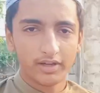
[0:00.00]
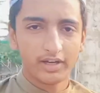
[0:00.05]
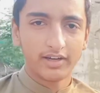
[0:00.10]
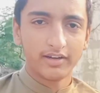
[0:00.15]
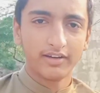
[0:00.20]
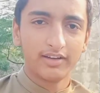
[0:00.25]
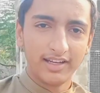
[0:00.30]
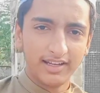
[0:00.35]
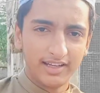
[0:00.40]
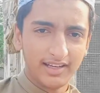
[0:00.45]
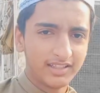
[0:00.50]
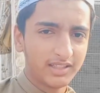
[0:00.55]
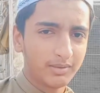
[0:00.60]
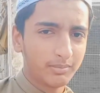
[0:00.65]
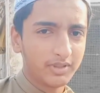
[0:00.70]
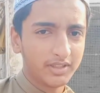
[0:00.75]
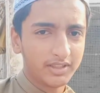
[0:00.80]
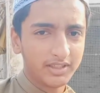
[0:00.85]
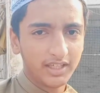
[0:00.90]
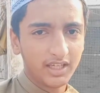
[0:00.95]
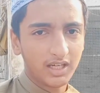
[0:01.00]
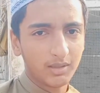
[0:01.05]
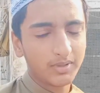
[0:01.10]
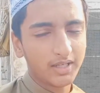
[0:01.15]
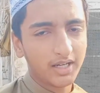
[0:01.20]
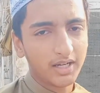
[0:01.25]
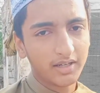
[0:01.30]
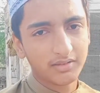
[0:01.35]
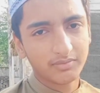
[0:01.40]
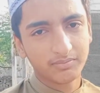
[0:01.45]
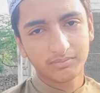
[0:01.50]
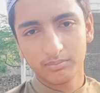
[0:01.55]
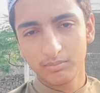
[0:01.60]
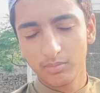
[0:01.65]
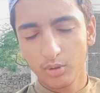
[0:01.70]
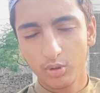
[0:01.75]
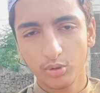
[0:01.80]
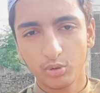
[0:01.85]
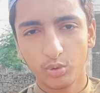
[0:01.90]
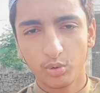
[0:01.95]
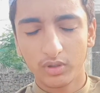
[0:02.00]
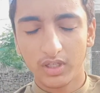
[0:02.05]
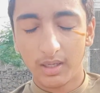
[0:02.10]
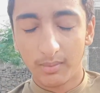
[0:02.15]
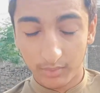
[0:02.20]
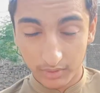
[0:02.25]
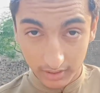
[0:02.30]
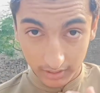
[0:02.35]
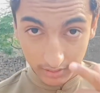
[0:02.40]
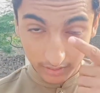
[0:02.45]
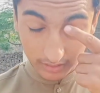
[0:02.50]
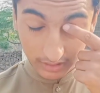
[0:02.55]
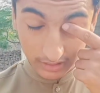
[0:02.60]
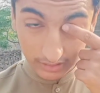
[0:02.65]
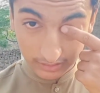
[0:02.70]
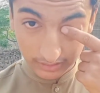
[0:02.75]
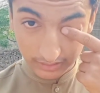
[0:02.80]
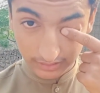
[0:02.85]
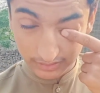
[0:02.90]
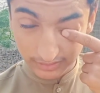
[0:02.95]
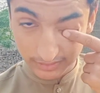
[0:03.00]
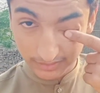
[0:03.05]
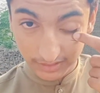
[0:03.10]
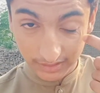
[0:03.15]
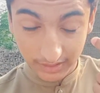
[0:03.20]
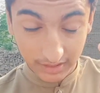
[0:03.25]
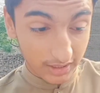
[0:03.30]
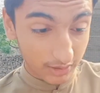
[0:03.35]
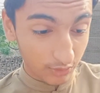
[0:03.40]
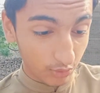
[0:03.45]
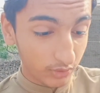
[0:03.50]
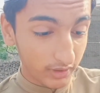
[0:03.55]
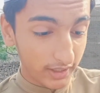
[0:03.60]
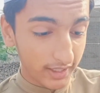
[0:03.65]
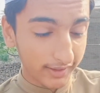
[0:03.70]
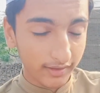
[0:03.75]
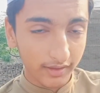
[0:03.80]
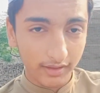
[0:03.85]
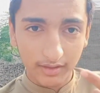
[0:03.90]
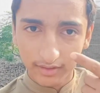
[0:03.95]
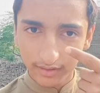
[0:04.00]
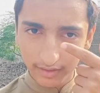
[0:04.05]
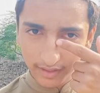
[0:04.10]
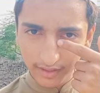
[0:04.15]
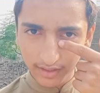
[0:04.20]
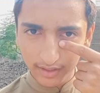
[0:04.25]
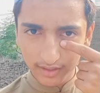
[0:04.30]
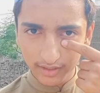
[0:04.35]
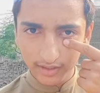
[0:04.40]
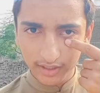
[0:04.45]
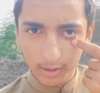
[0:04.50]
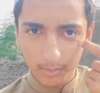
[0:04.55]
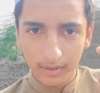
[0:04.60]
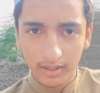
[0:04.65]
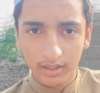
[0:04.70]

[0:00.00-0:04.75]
यार ले ले से मिलते हैं अब यार बहुत दुख है मुझे पाँच सौ देख निकल नहीं रहे